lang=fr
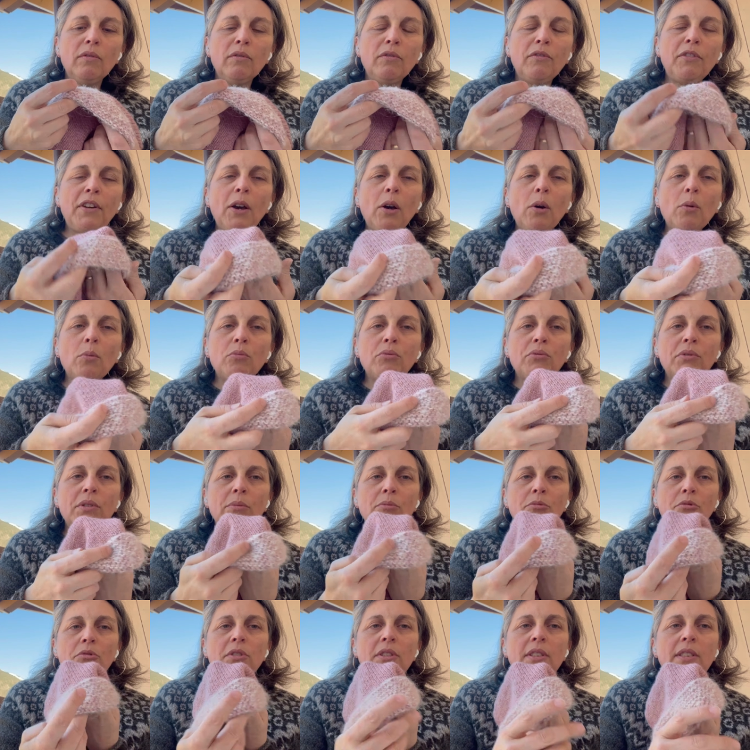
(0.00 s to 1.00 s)
faire en
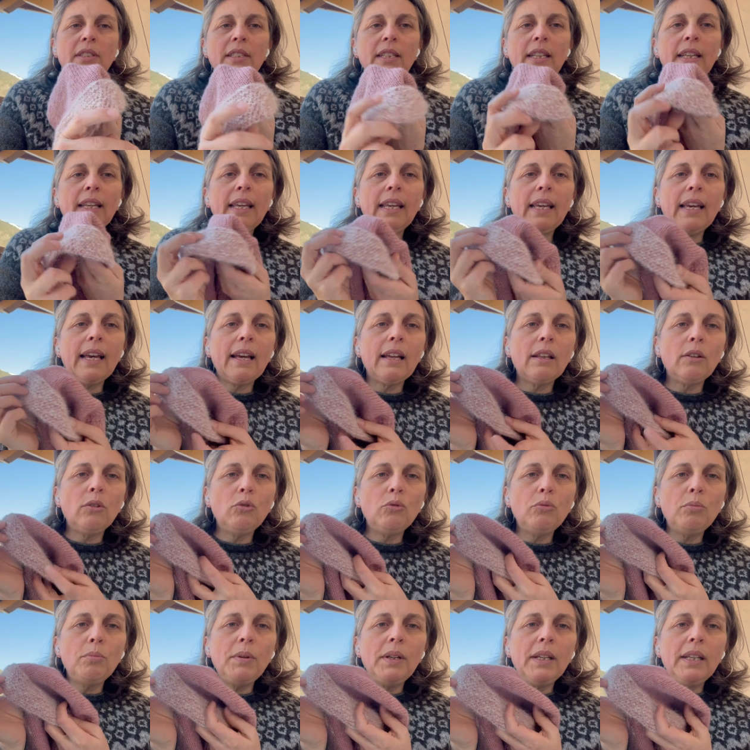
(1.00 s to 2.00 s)
point mousse et à
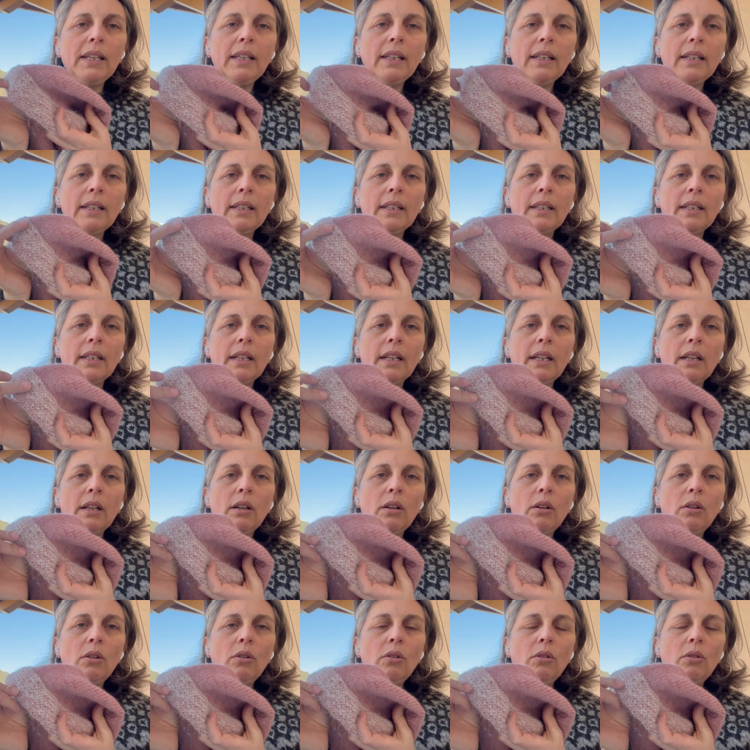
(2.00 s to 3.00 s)
doubler
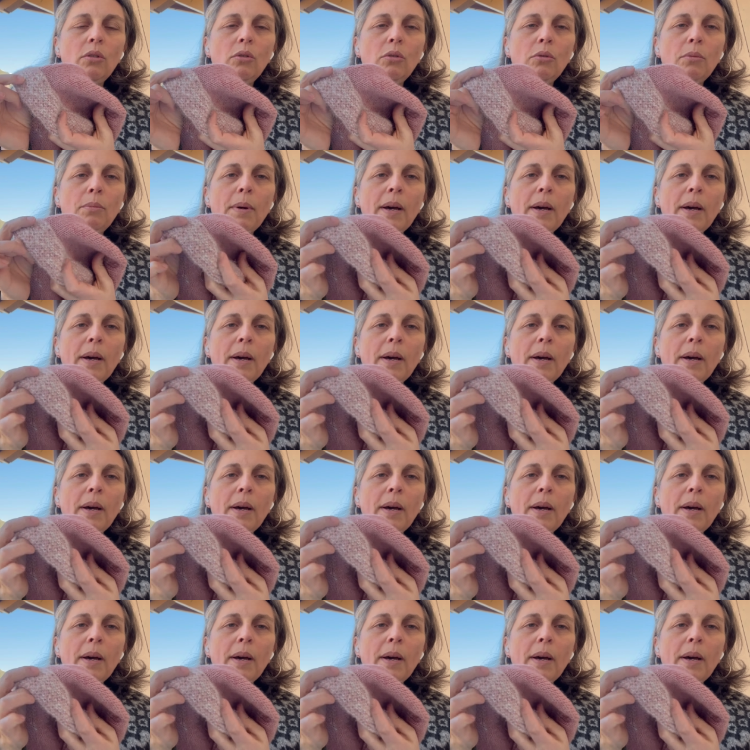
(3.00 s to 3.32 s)
euh, le